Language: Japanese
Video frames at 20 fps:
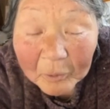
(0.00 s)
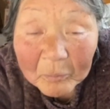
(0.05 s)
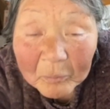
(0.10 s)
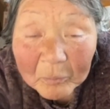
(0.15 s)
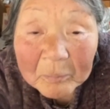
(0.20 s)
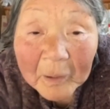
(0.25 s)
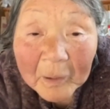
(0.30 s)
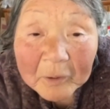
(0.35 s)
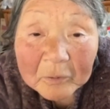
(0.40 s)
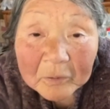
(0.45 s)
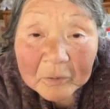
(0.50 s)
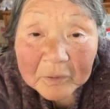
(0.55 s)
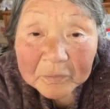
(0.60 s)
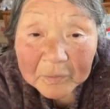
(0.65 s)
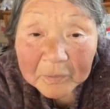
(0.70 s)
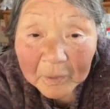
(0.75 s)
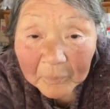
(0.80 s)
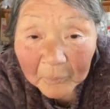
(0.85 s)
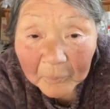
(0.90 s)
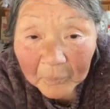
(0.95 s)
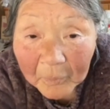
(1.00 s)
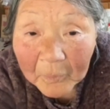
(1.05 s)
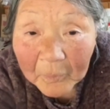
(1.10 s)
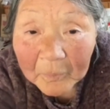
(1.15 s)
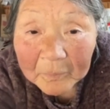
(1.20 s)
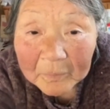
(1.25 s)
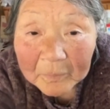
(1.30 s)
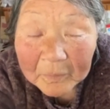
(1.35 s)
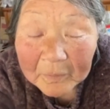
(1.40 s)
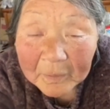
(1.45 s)
4万くれた
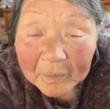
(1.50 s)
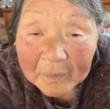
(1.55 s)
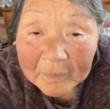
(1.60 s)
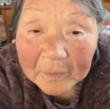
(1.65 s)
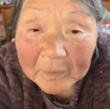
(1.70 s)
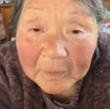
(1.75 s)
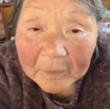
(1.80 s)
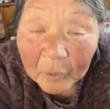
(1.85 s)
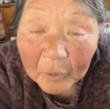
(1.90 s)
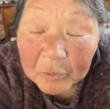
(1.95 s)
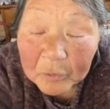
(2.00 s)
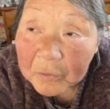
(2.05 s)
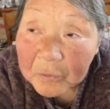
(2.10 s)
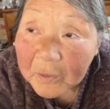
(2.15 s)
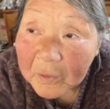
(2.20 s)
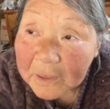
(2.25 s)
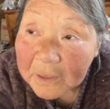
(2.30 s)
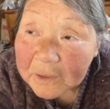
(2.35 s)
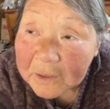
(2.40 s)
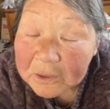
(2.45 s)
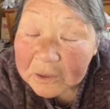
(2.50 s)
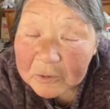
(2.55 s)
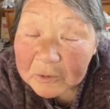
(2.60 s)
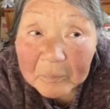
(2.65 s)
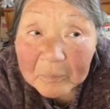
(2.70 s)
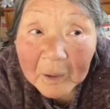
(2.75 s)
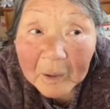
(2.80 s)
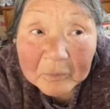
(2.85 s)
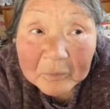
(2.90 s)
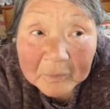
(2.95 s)
よ。本当はね、
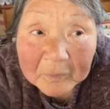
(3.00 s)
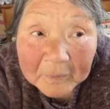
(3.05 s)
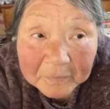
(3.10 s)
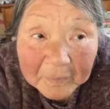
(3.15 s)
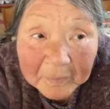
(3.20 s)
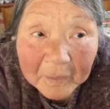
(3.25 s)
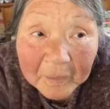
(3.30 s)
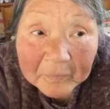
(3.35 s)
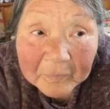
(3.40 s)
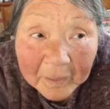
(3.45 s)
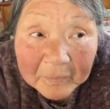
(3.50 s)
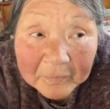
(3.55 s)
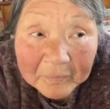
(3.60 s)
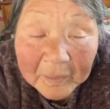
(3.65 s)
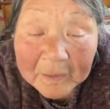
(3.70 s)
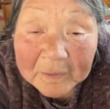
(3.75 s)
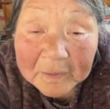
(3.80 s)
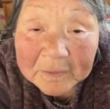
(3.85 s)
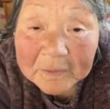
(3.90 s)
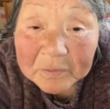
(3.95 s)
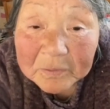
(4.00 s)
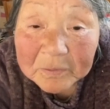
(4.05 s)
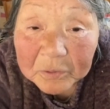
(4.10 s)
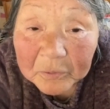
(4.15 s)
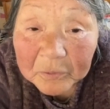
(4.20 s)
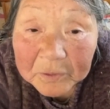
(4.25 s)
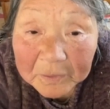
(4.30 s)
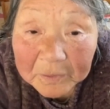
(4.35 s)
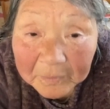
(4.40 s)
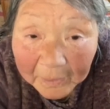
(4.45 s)
9万くれたんね。年金
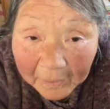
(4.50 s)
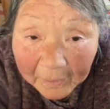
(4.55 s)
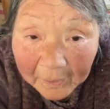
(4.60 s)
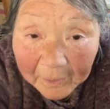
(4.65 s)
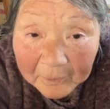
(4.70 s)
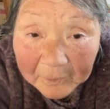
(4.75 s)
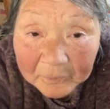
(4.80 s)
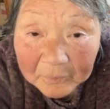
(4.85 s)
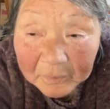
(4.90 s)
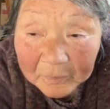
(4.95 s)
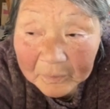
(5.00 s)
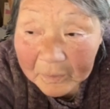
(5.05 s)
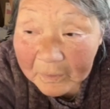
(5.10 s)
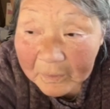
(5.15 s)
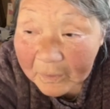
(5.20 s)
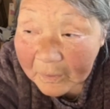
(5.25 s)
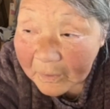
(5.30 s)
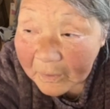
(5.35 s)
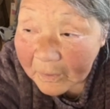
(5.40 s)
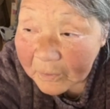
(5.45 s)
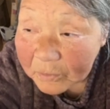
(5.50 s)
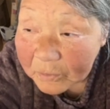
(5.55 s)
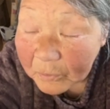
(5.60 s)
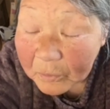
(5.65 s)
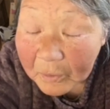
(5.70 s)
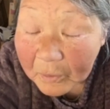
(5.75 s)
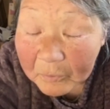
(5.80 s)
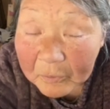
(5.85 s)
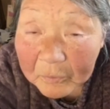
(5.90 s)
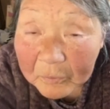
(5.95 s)
時ね。
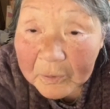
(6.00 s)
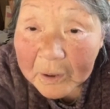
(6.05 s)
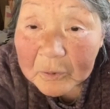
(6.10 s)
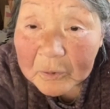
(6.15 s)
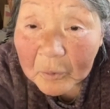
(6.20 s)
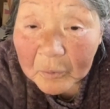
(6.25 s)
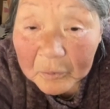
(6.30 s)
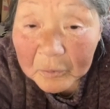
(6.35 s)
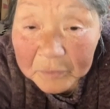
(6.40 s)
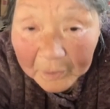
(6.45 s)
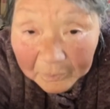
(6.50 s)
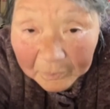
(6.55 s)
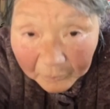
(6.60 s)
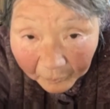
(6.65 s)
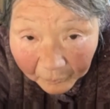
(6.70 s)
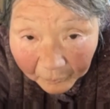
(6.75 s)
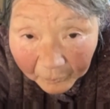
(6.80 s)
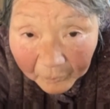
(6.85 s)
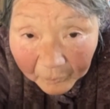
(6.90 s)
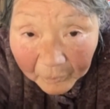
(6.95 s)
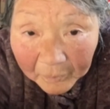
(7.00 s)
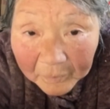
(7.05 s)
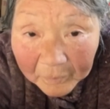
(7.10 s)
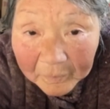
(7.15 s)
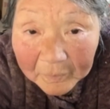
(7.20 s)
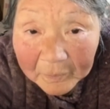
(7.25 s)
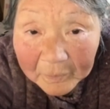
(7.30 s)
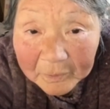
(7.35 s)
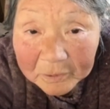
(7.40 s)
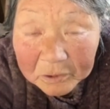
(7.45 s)
そ、くれる方だよ。
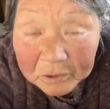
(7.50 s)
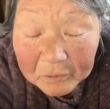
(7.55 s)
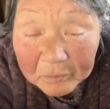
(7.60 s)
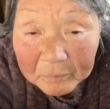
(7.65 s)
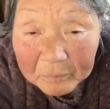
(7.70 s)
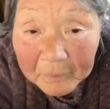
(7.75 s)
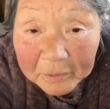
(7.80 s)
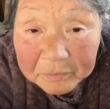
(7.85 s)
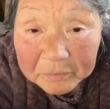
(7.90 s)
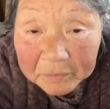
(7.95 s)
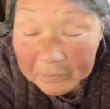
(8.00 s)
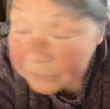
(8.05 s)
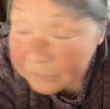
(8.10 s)
9万